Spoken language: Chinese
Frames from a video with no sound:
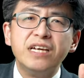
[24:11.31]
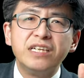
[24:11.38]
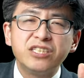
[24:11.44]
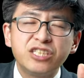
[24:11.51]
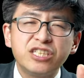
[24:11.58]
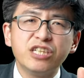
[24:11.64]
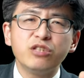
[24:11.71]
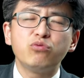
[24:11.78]

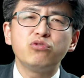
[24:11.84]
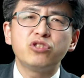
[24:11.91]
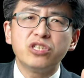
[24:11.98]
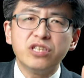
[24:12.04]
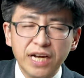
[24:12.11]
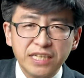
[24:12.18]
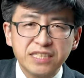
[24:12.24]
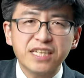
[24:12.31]
亵渎
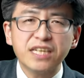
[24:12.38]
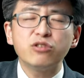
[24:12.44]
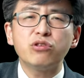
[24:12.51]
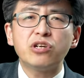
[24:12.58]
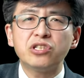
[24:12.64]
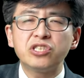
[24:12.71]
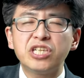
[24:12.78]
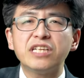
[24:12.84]
神的爱、践
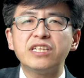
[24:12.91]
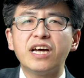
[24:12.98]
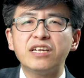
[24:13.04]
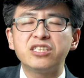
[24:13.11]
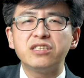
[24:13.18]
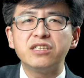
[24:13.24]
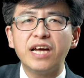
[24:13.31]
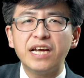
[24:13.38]
踏践
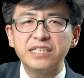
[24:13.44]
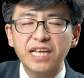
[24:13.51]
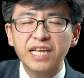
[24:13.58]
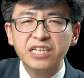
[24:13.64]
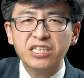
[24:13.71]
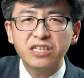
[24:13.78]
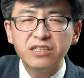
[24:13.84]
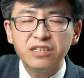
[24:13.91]
踏神的爱、
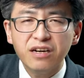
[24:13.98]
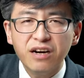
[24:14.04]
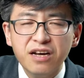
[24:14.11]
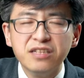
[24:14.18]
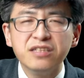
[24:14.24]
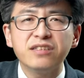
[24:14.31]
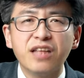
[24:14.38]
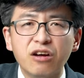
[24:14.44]
在神的
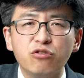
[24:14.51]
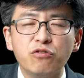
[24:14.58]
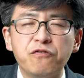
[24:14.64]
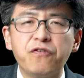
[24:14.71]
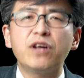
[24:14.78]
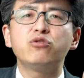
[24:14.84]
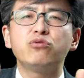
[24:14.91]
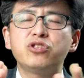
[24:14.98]
恩当中
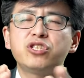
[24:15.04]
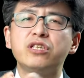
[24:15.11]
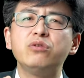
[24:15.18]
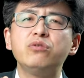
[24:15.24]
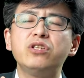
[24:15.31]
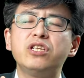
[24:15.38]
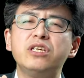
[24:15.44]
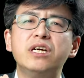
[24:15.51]
放纵情
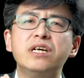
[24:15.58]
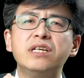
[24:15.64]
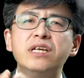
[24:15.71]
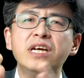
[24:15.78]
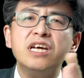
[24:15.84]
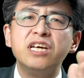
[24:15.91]
欲的人，